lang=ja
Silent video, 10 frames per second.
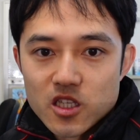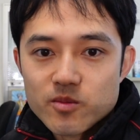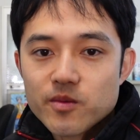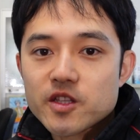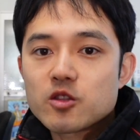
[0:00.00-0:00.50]

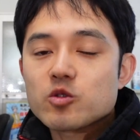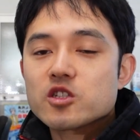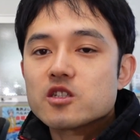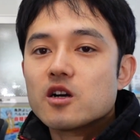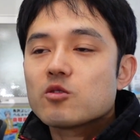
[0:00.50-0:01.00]
今までと
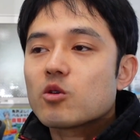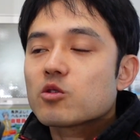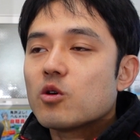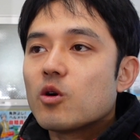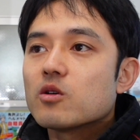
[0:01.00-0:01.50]
違うこ
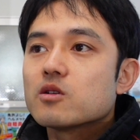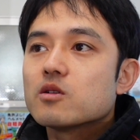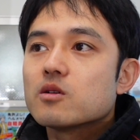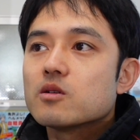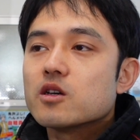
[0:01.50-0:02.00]
と
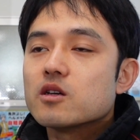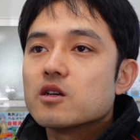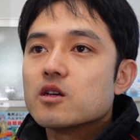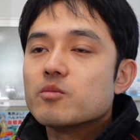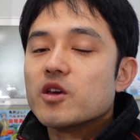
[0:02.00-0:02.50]
を、
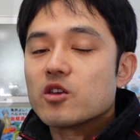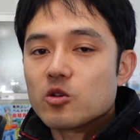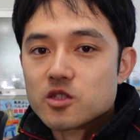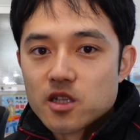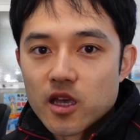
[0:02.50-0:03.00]
えー、勉
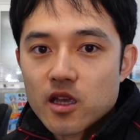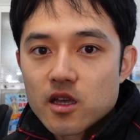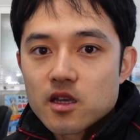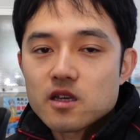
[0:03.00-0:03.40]
強して、